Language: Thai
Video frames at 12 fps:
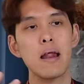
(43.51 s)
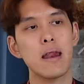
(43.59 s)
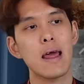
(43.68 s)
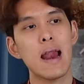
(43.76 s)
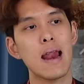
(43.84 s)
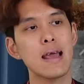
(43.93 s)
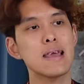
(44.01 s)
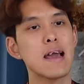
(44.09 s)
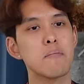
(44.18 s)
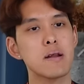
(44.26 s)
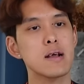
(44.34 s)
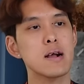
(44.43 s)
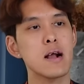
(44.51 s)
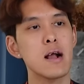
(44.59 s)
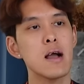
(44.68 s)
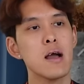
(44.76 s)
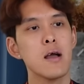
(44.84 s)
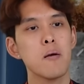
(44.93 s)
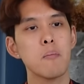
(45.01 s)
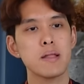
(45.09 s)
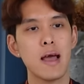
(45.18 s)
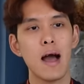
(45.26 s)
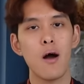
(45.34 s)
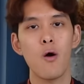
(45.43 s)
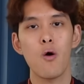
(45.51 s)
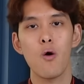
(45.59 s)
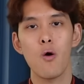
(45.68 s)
ในรายละเอียดมันคือมันจะเอา